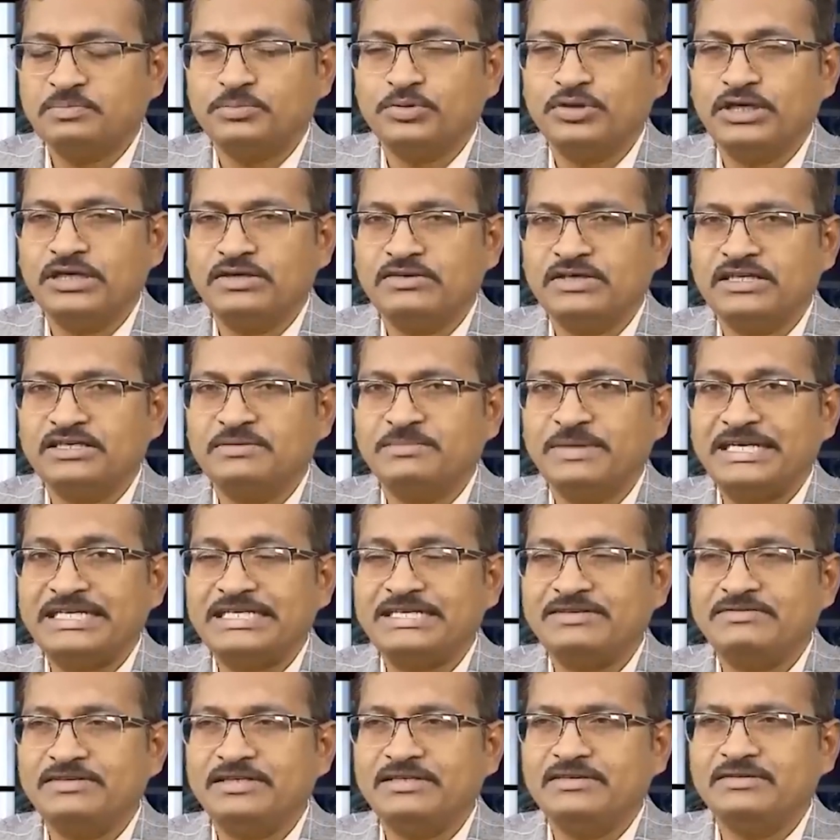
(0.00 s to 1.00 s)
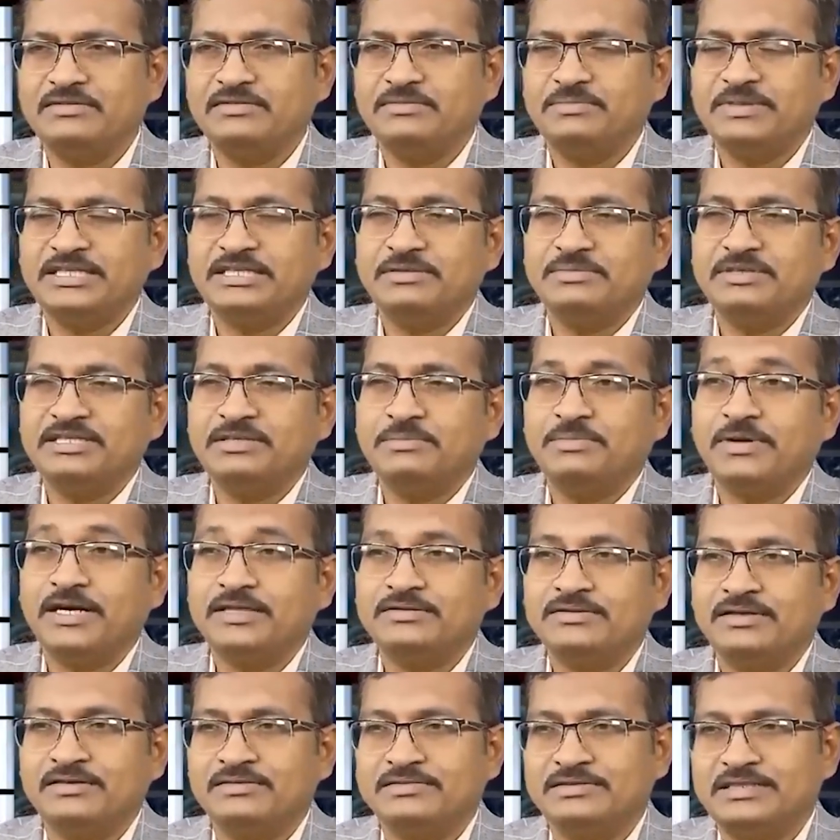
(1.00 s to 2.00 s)
ఇప్పుడు లేవు కానీ మట్టివి పెద్ద పెద్ద
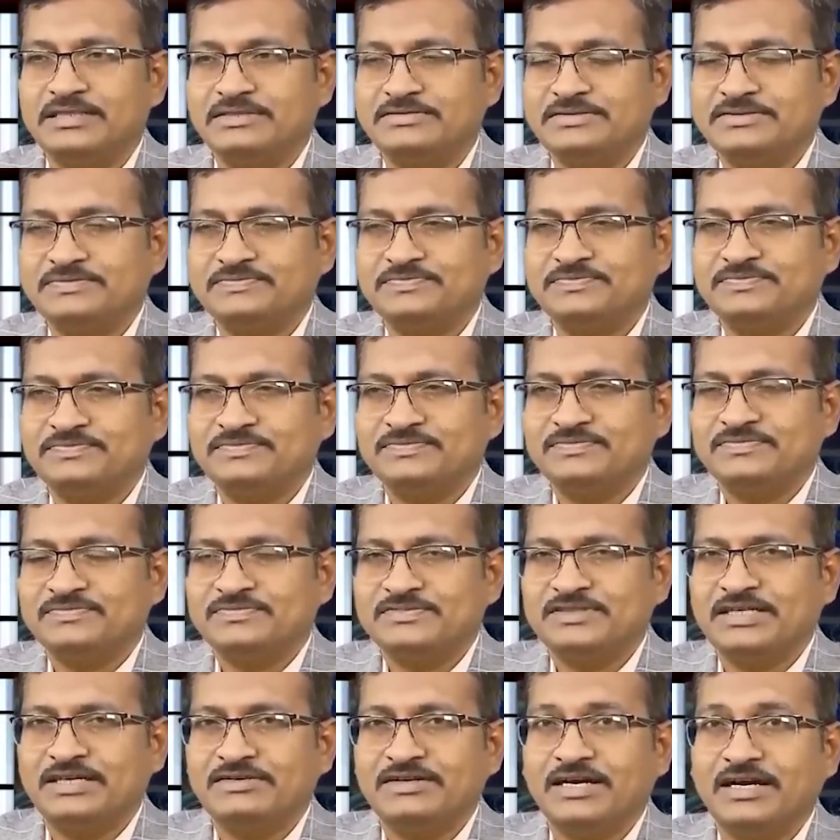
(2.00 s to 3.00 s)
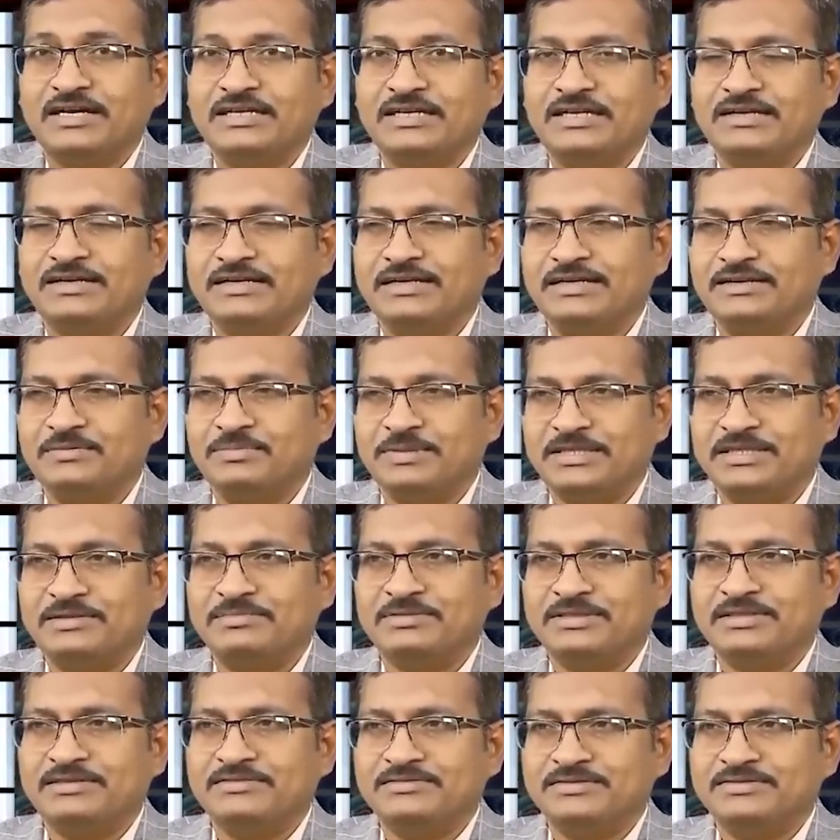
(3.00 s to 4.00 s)
పాత్రలు ఉండేవి దాని నెల అంటారు
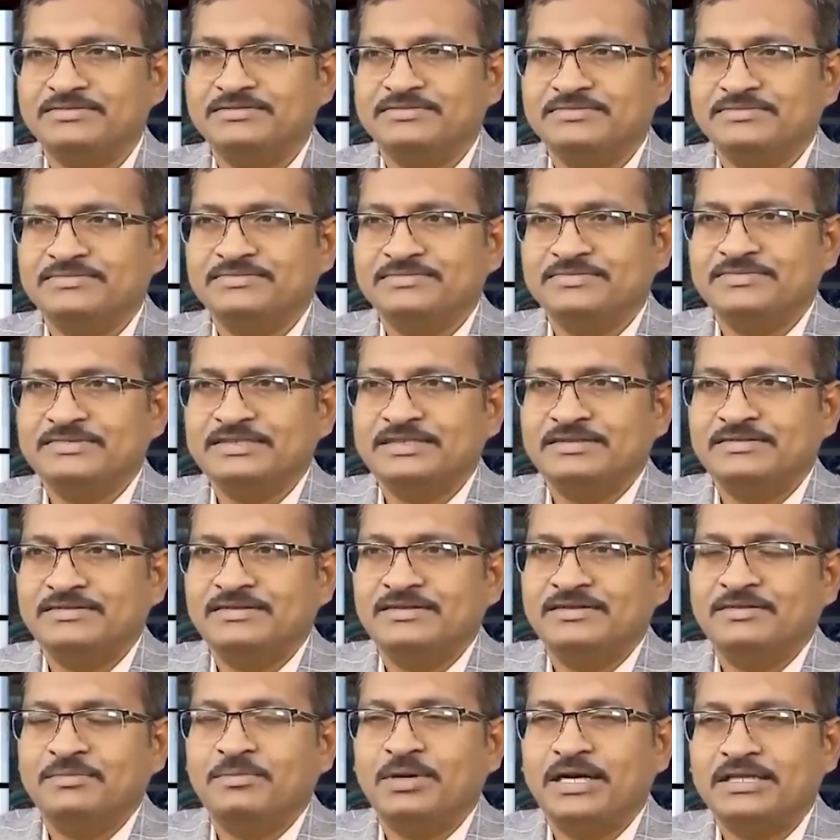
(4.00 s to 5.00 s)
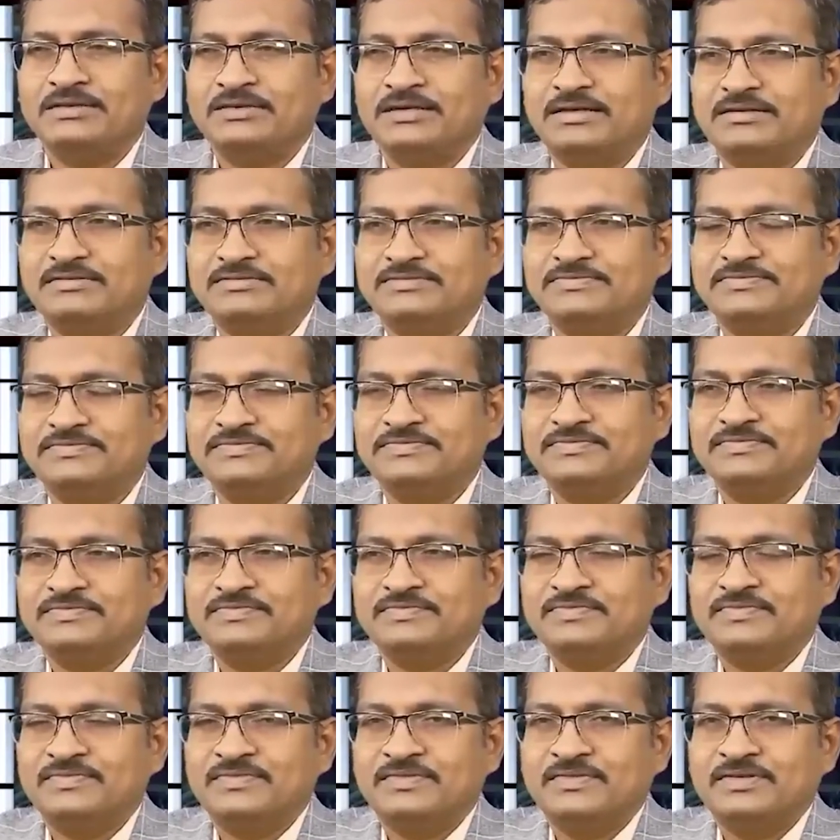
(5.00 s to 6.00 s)
పెద్ద పెద్దవి పాత్రలు
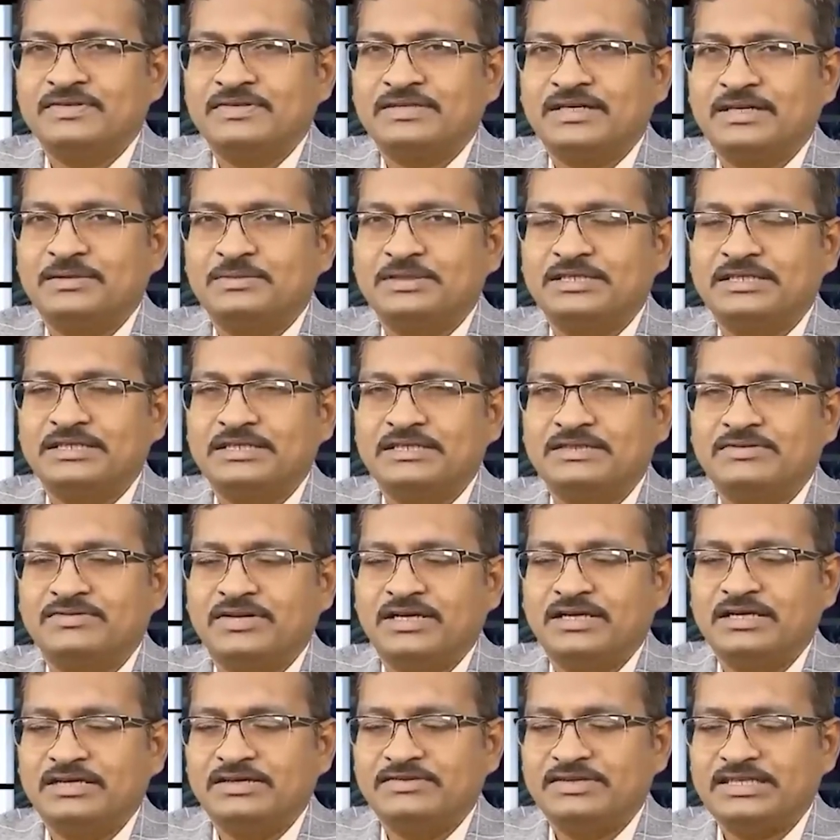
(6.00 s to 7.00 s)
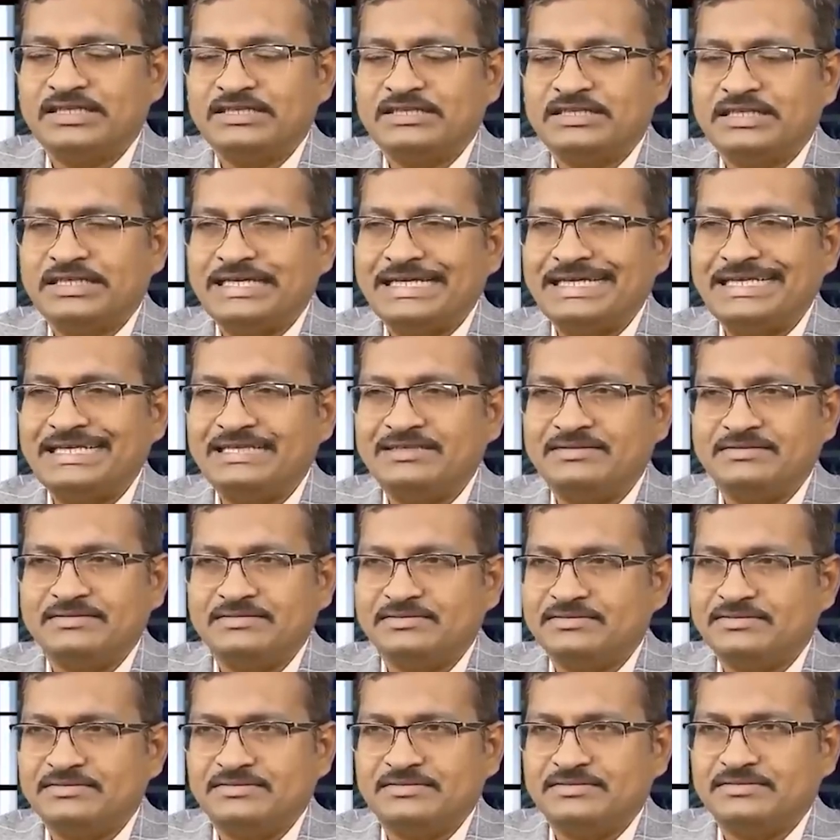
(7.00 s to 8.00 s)
కాబట్టి వాళ్ళు ఏదైతే డైలీ
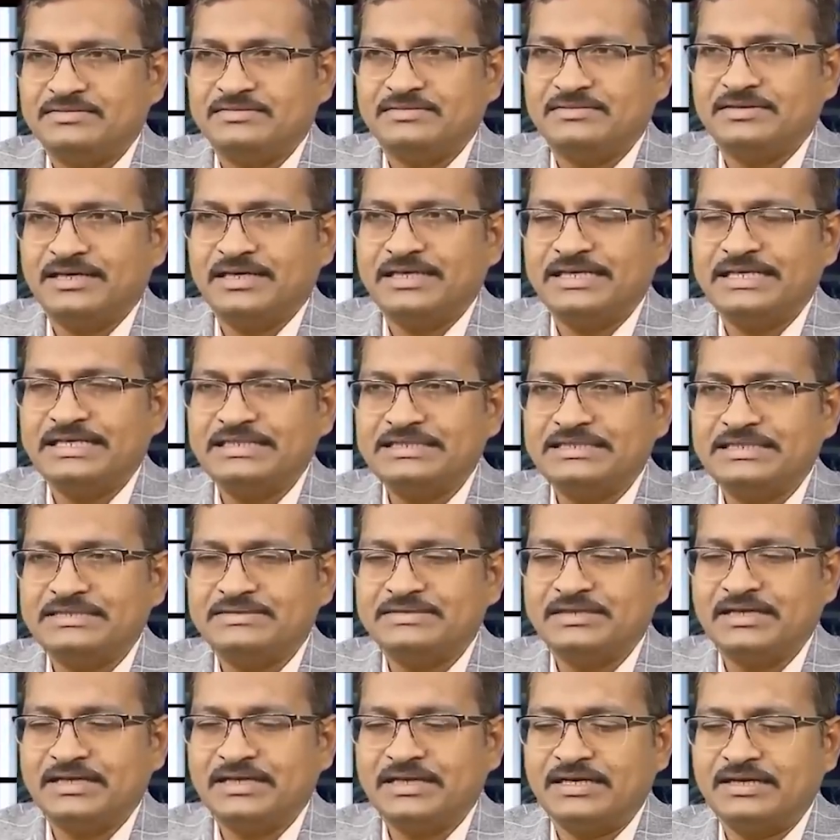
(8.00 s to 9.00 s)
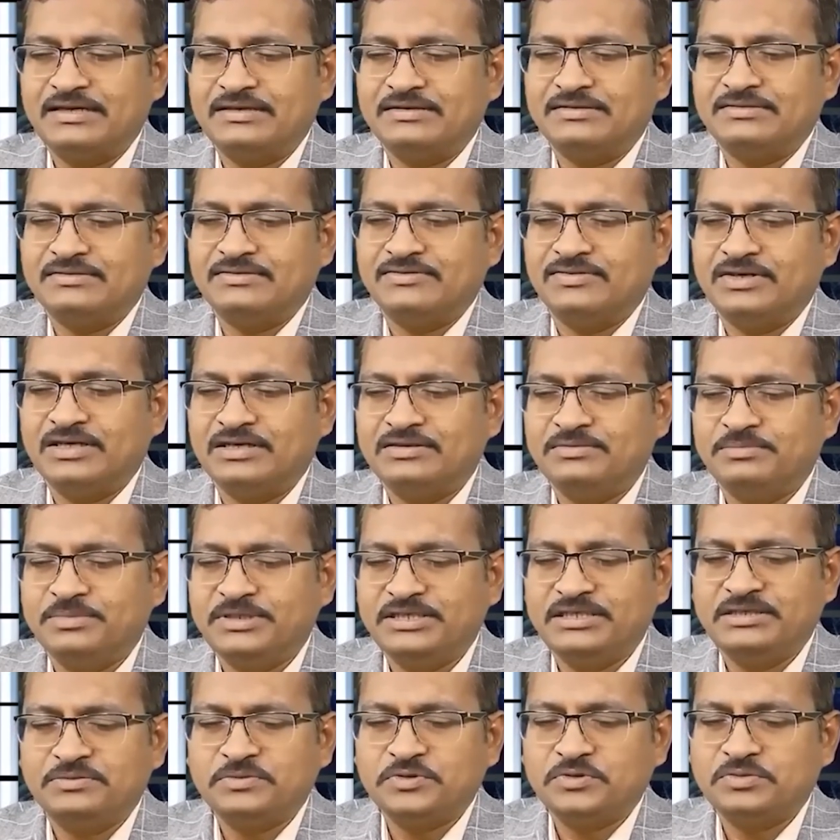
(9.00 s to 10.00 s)
అర్నింగ్ చేశాక వాళ్ళు
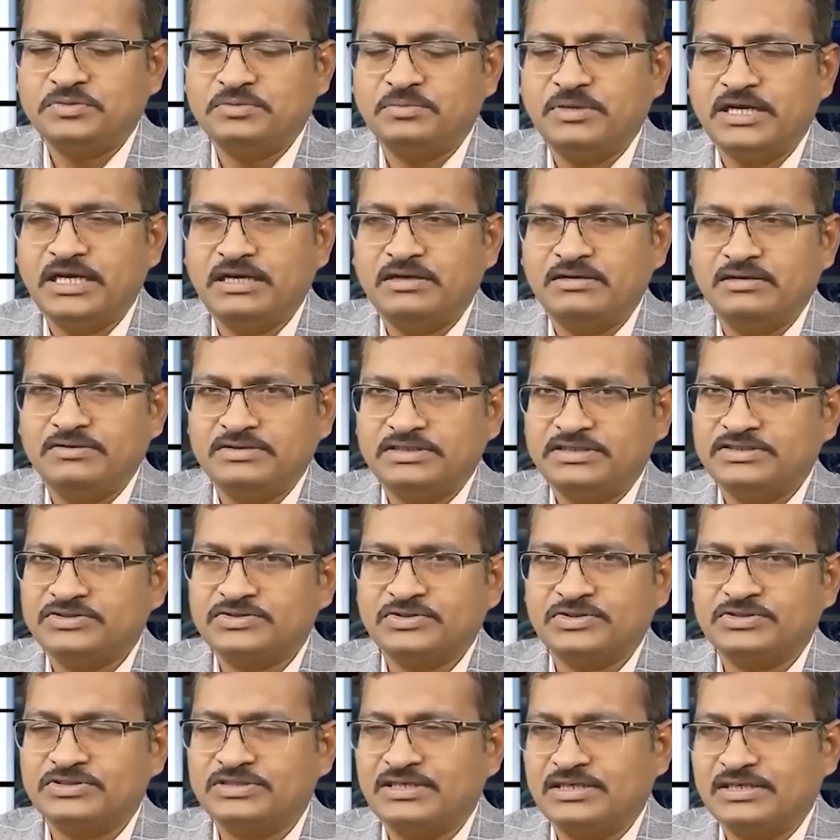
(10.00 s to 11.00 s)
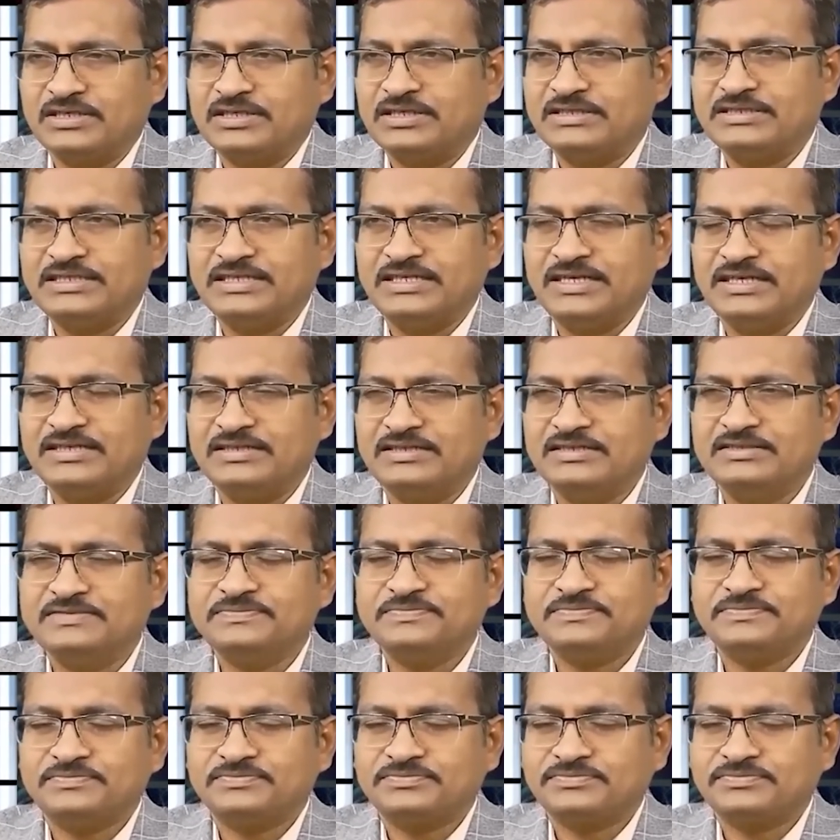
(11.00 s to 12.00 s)
బియ్యము బ్యాళ్ళు అవి తీసుకొస్తారు కదా చేయడానికి